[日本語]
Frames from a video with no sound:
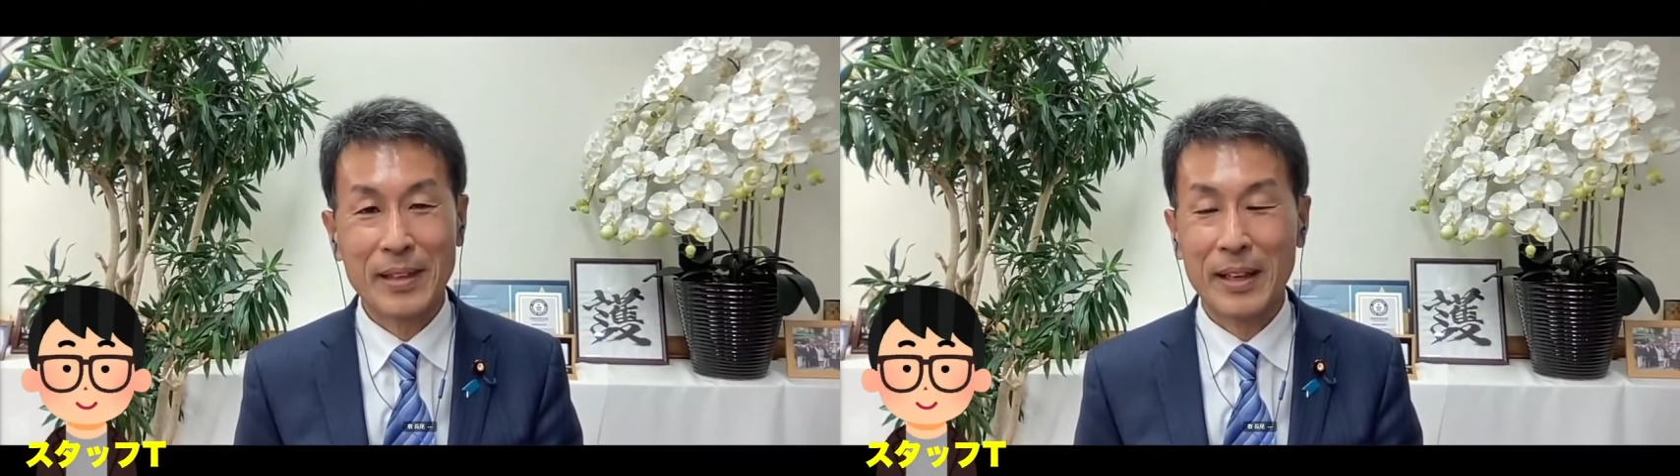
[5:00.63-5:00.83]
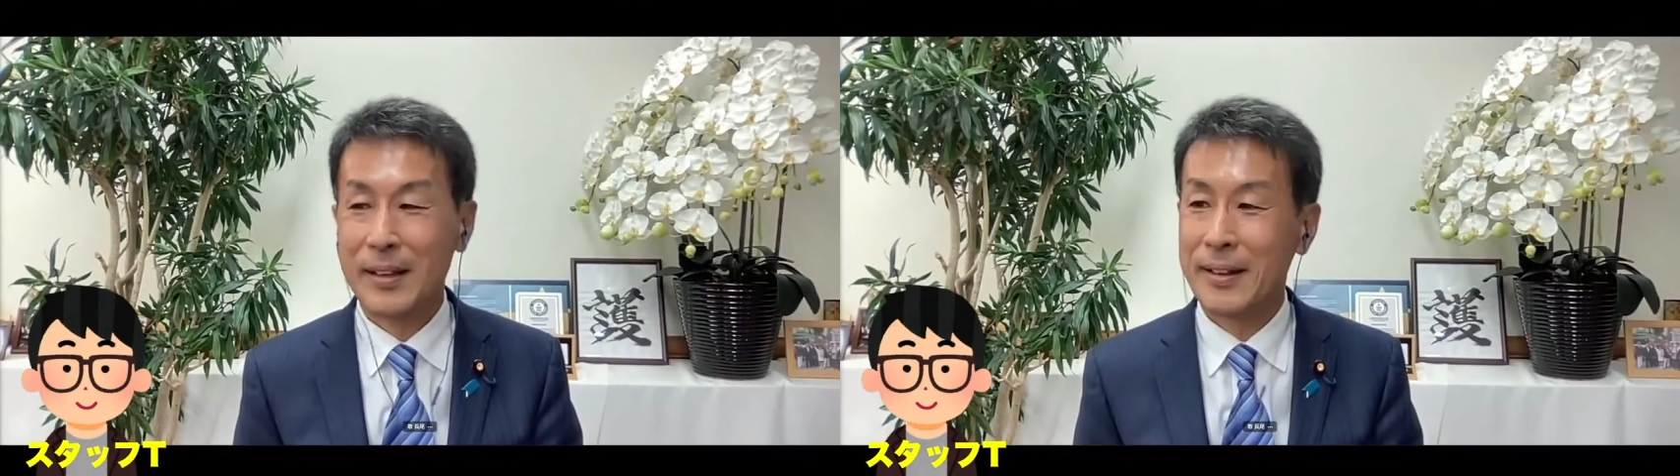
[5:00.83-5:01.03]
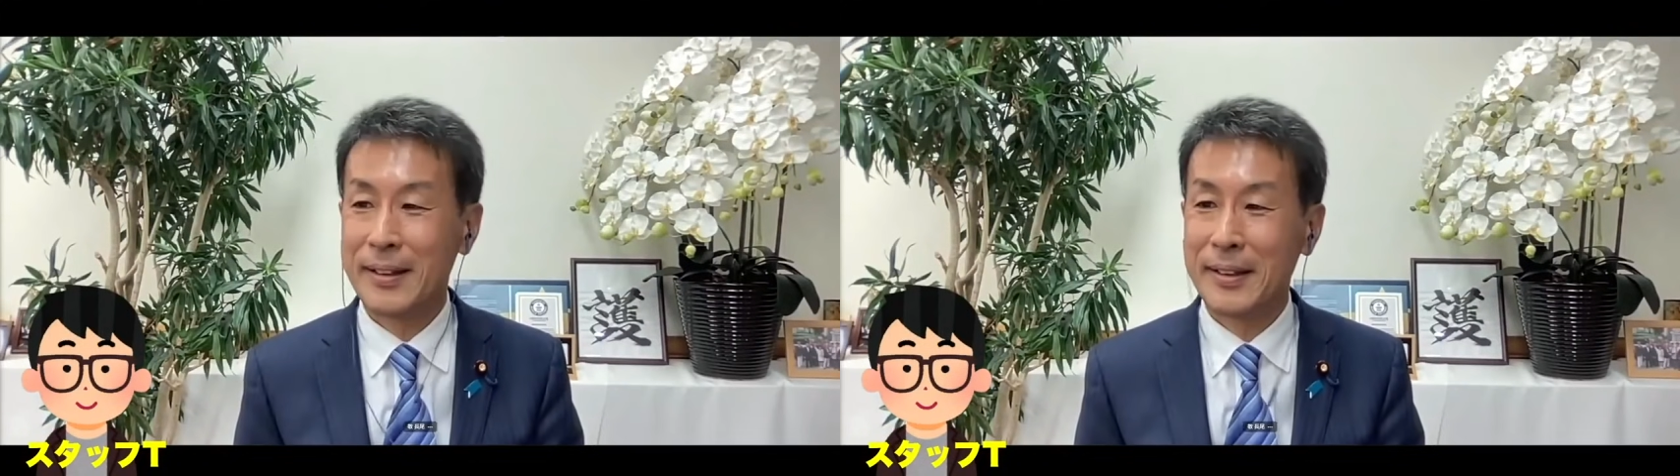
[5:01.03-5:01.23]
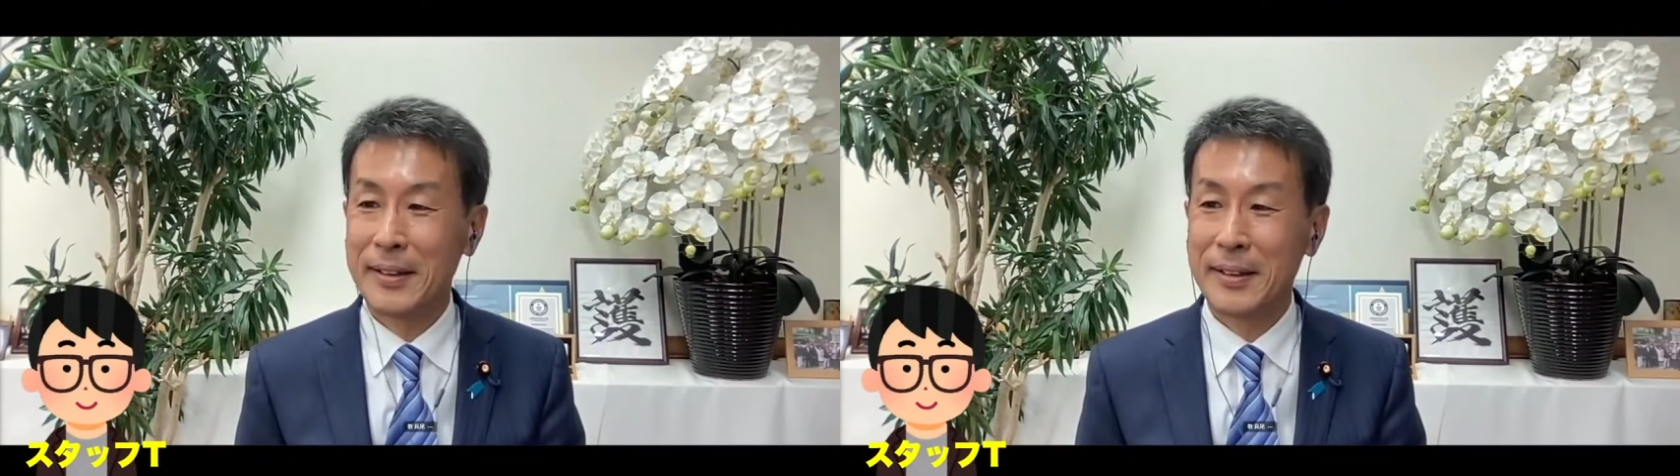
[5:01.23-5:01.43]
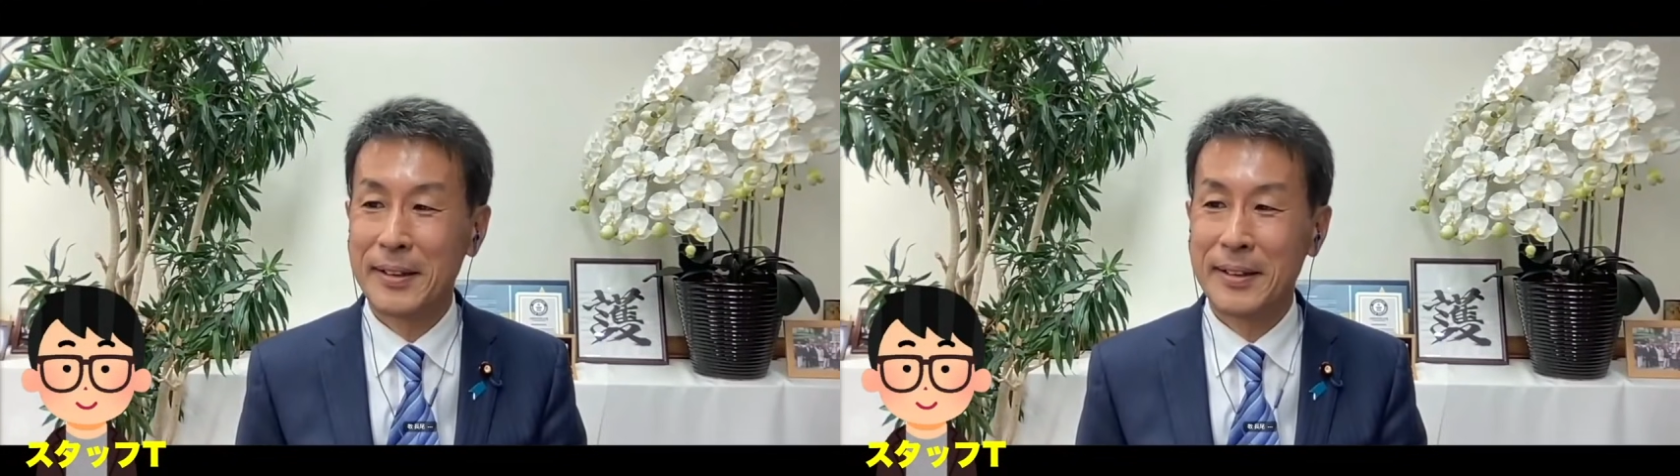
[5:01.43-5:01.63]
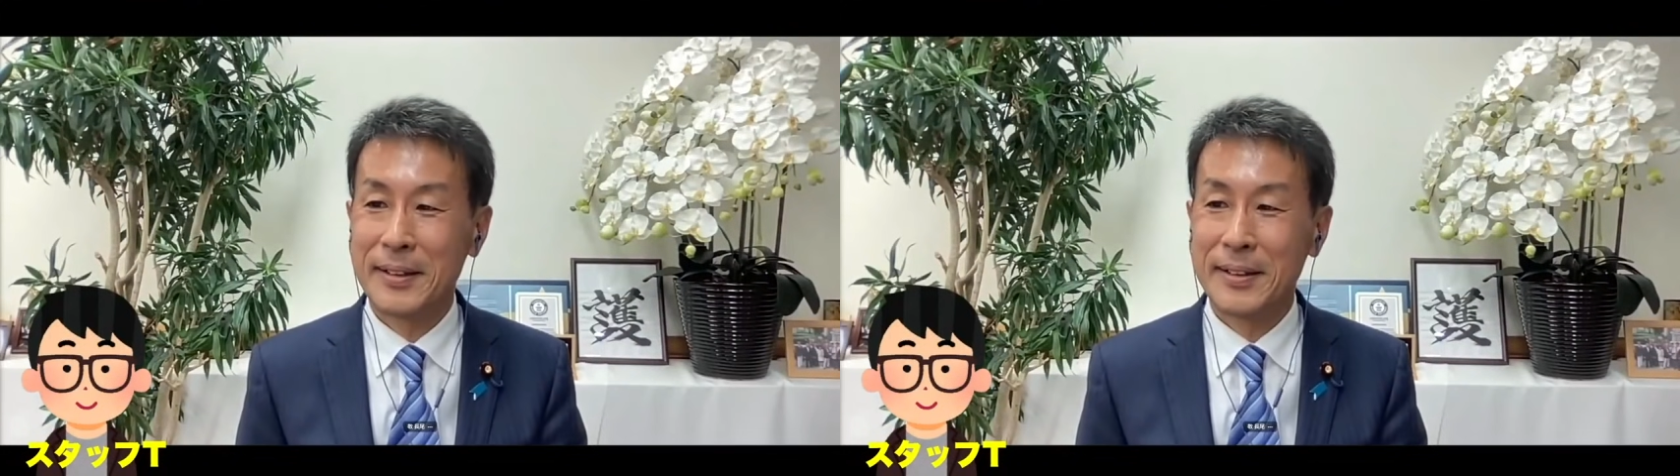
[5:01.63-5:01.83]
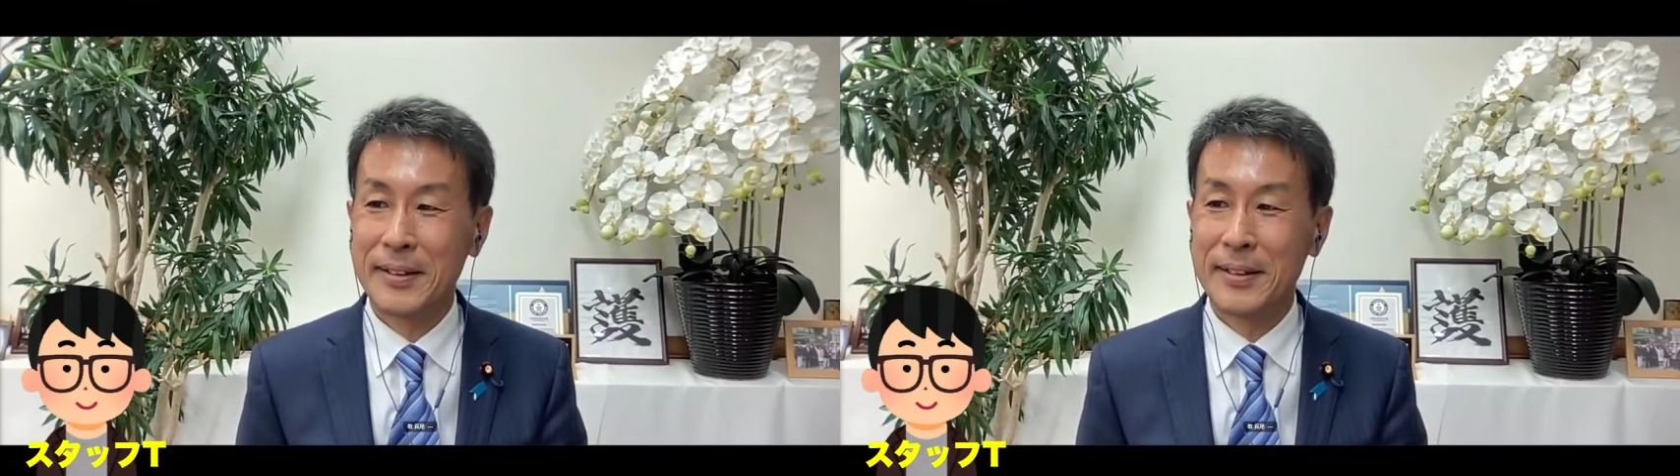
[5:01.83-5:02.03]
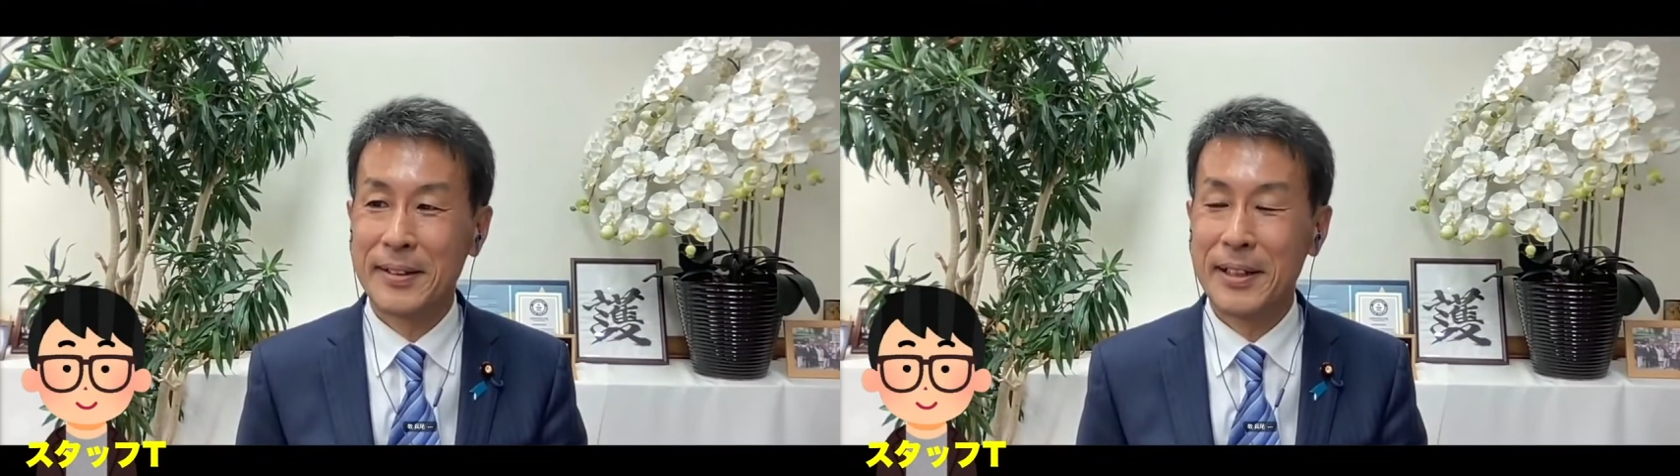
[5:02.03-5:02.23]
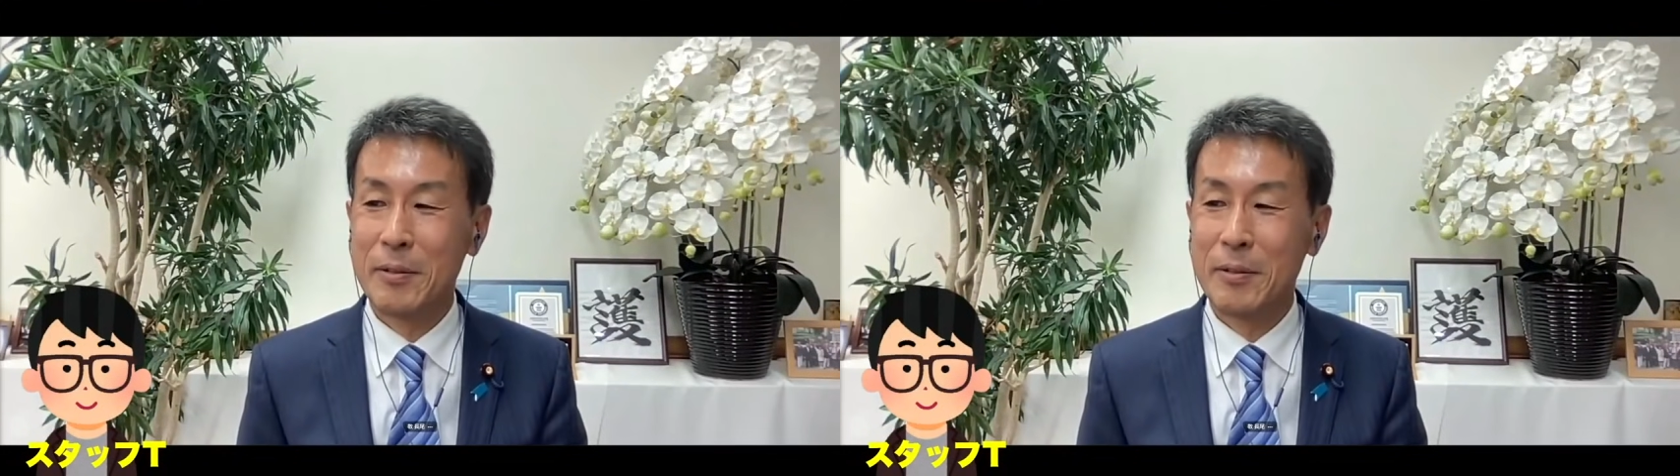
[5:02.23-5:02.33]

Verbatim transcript: はい、で